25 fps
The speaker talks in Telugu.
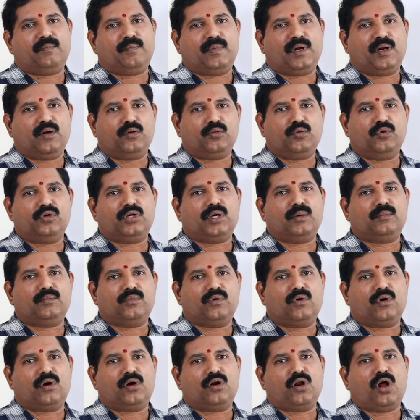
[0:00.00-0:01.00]
మనం అనుకుంటాం
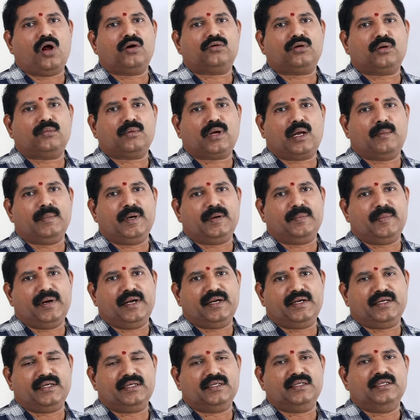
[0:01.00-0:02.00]
ఒక లాంగ్ టర్మ్
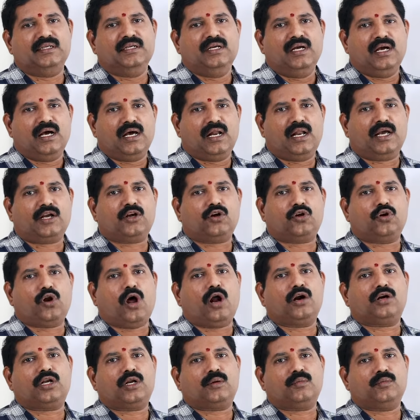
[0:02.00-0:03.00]
కమిట్మెంట్ అలాగే ఒక
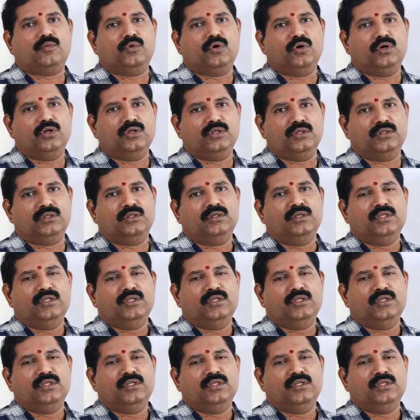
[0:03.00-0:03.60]
లాంగ్ టర్మ్ గోల్